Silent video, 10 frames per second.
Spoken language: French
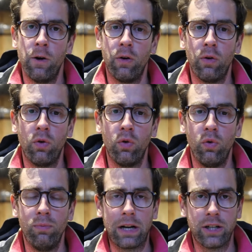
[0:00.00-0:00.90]

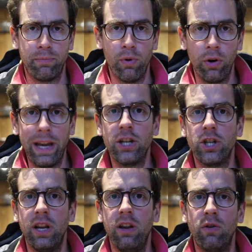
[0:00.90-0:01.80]
une marche un peu
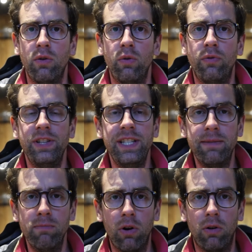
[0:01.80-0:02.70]
engagée
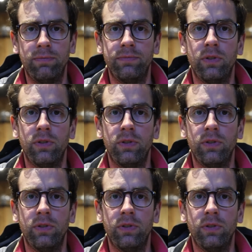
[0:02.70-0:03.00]
physiquement,